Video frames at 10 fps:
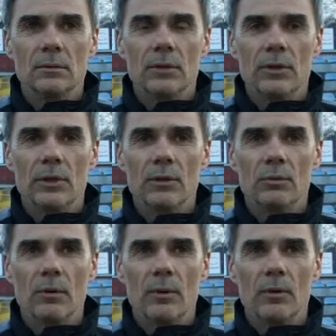y, treningi,
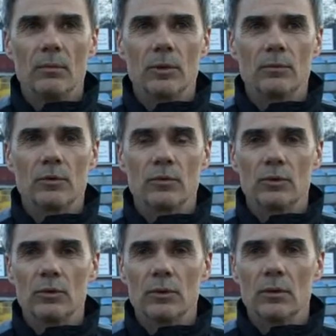które mają ich
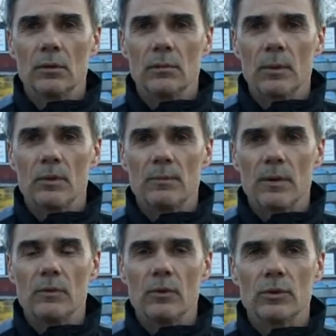przywrócić do pełnej
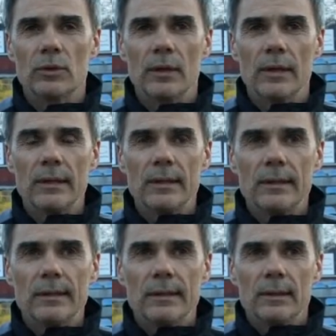sprawności
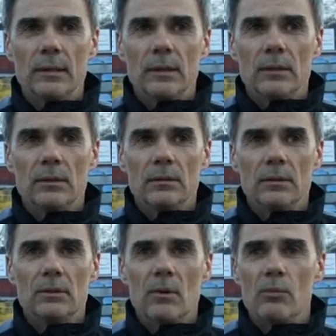
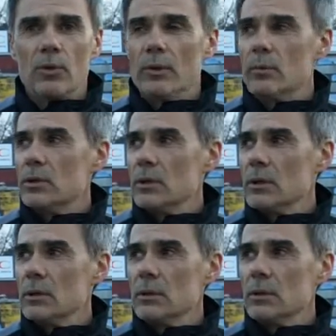nie załamujemy
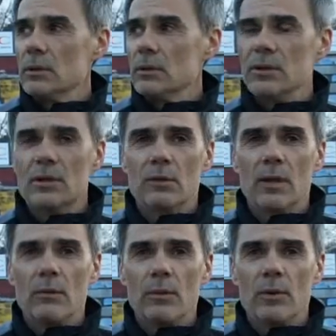się, nie, nie, nie
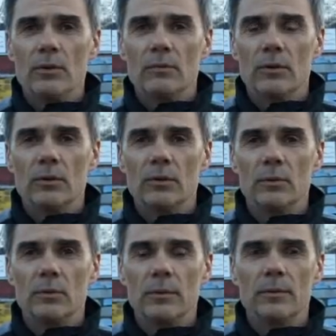składamy broni,
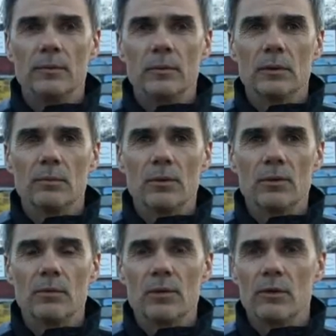wychodzimy z
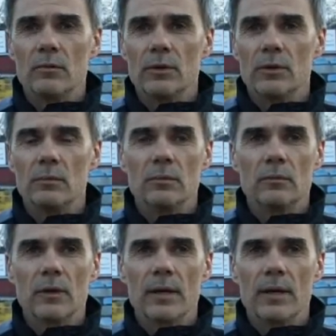mocnym postanowieniem
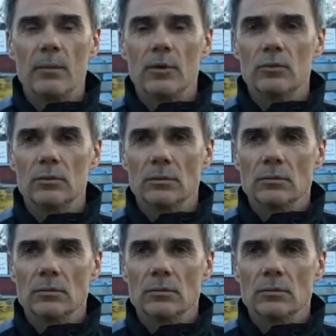wygrania meczu.